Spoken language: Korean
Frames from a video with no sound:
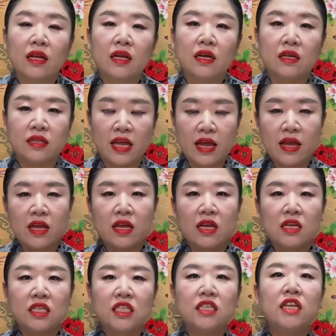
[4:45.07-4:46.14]
근데
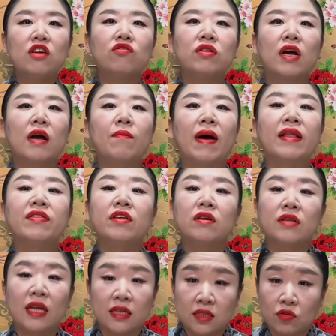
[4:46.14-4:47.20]
시대로다가
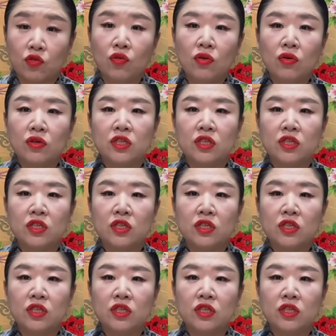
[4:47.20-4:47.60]
만들어놨고